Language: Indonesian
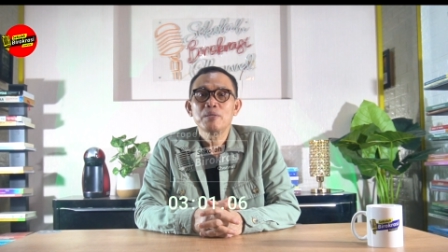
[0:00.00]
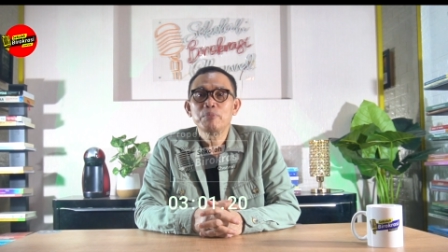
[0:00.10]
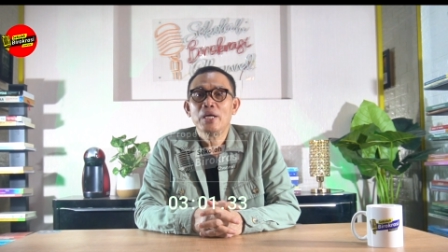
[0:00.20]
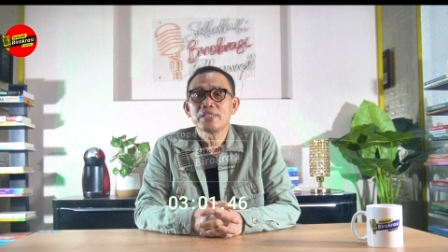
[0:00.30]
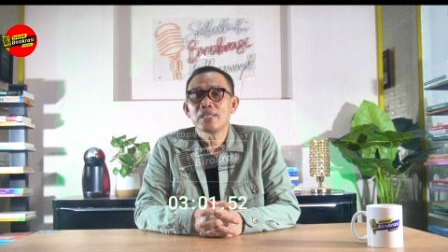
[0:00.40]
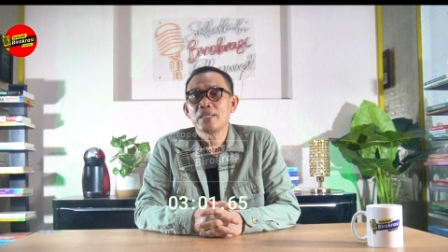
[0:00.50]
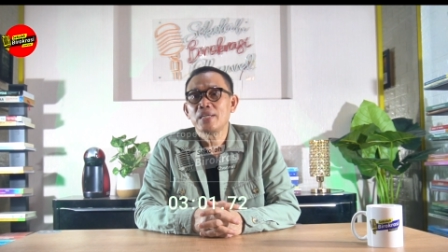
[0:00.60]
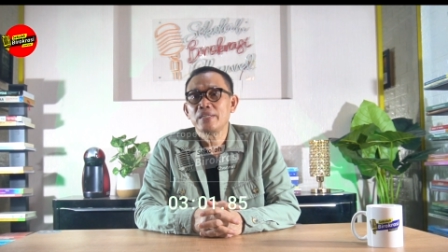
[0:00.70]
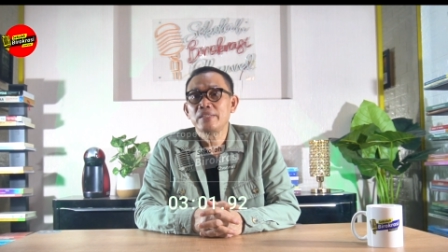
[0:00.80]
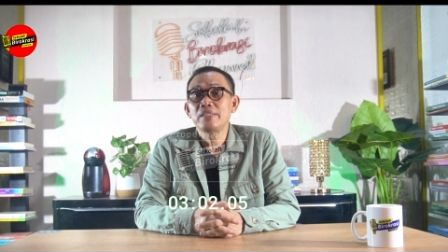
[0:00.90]

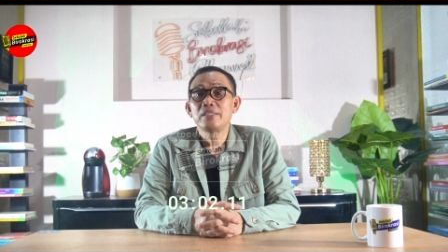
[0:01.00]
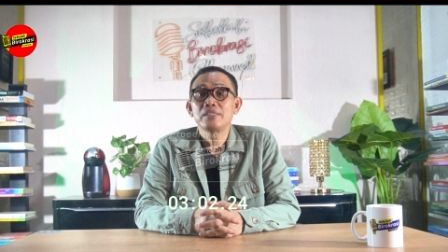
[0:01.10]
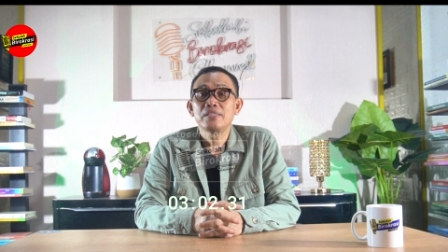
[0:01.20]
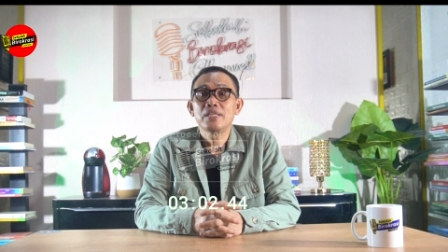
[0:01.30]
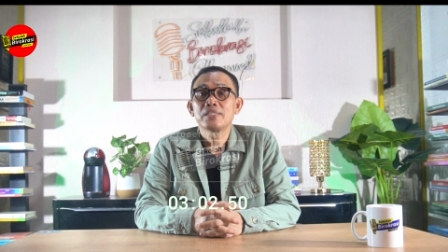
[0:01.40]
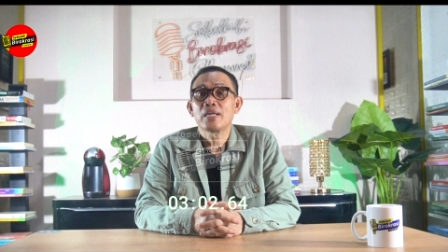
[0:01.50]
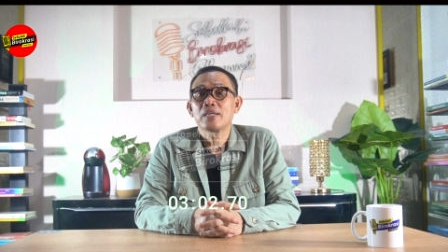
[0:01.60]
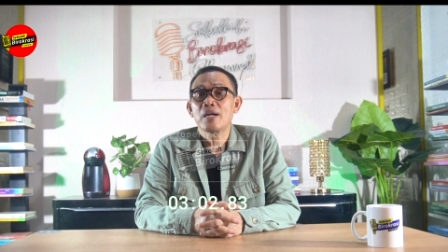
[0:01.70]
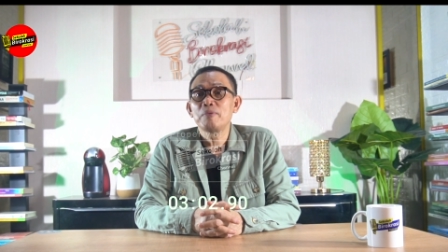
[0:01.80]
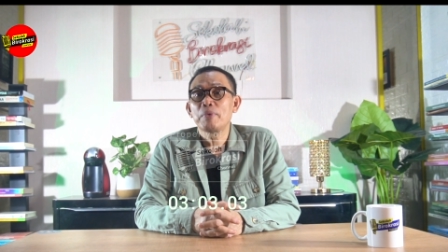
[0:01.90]
Biasanya ini
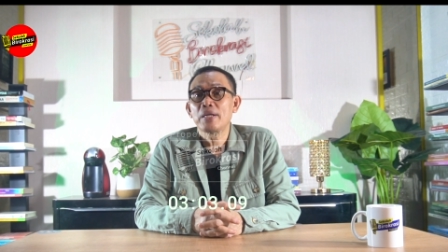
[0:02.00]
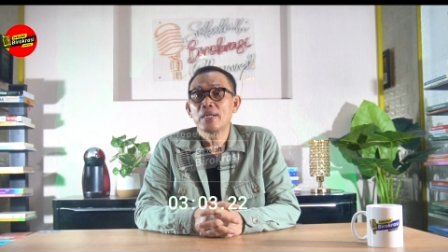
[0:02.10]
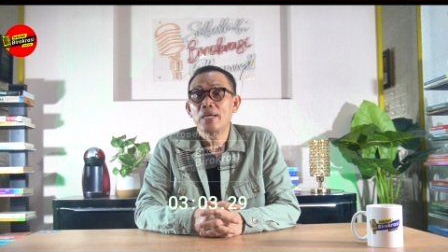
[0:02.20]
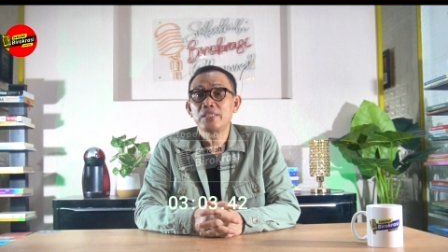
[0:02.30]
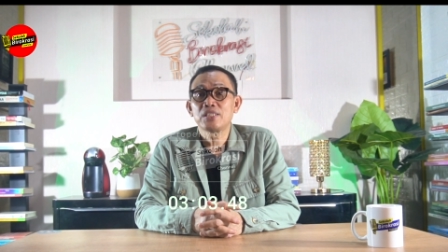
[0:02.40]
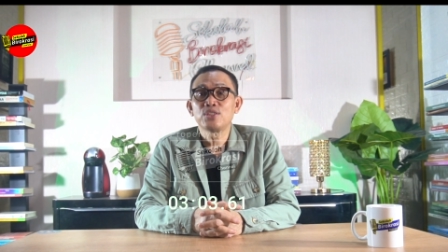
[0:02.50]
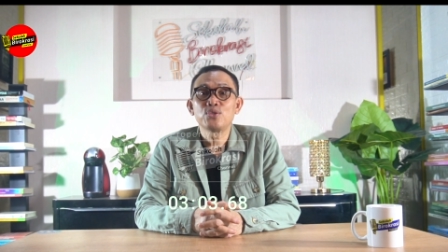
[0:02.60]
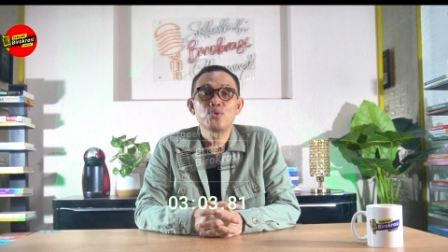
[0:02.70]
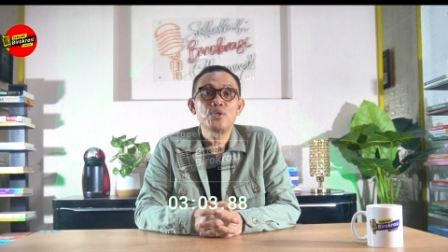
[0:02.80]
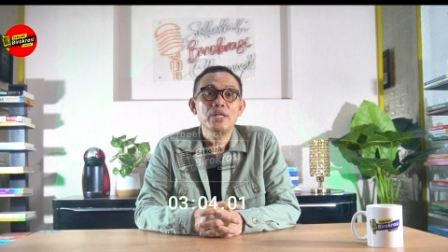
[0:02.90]
didasarkan pada garis
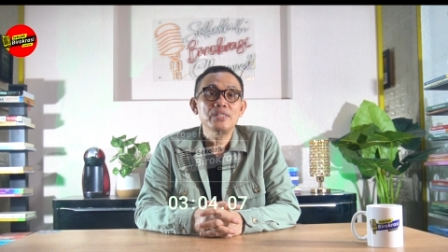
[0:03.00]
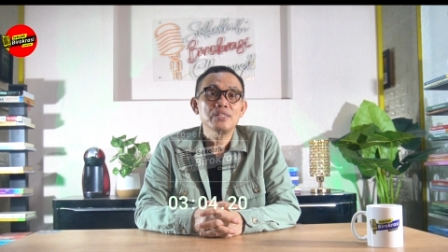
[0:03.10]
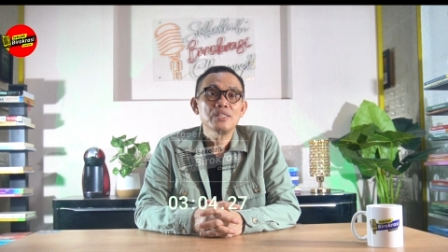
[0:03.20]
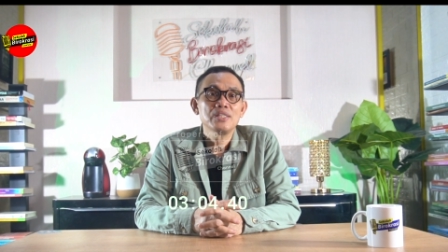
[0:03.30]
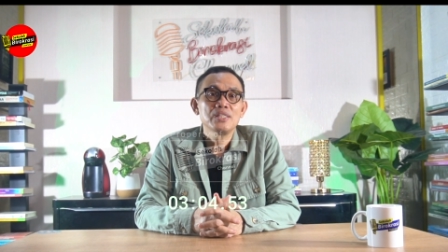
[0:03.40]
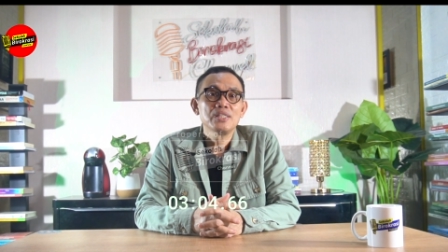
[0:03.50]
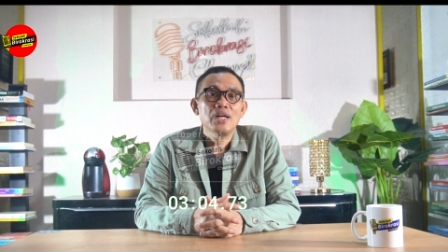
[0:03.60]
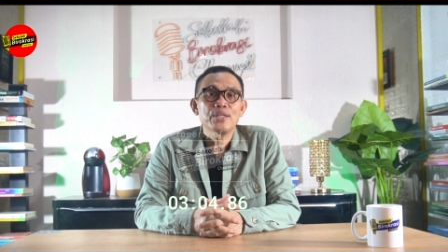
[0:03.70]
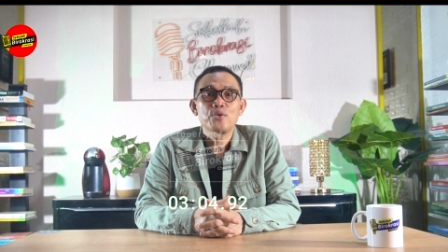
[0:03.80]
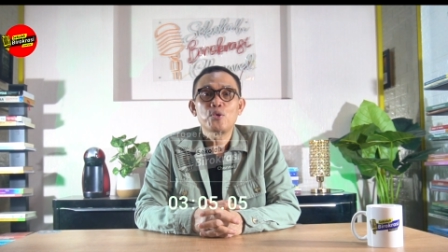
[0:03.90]
keturunan
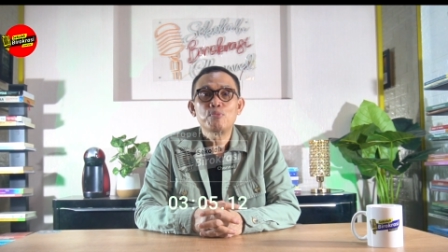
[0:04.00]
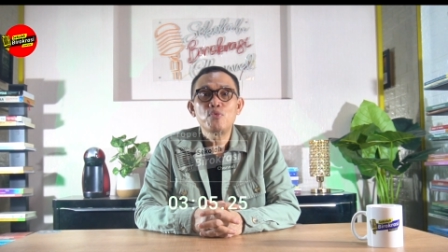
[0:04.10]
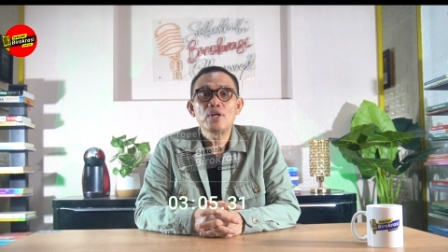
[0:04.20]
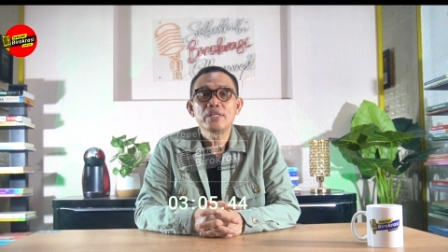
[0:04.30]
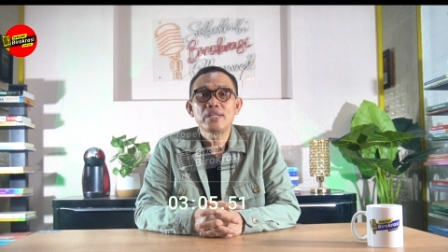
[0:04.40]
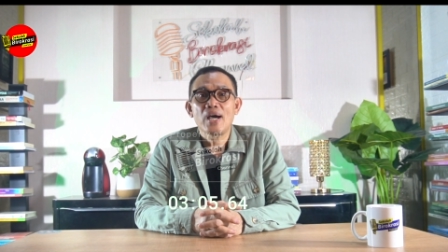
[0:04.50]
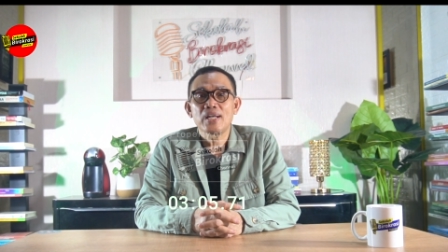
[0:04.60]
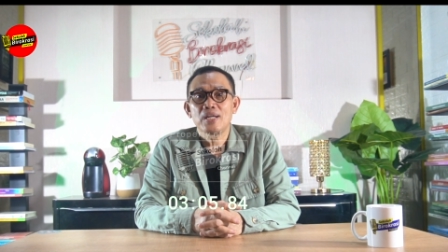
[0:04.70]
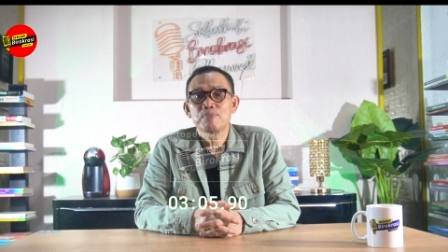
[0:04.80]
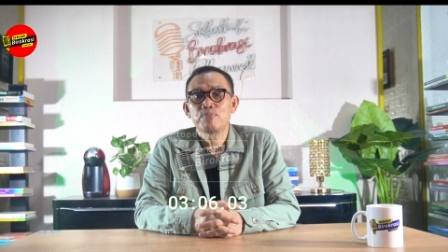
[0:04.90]
atau hubungan
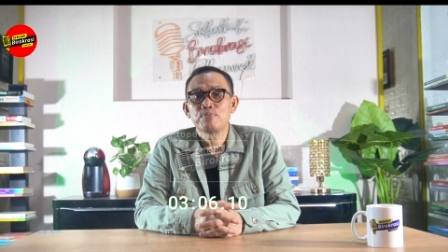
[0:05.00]
darah.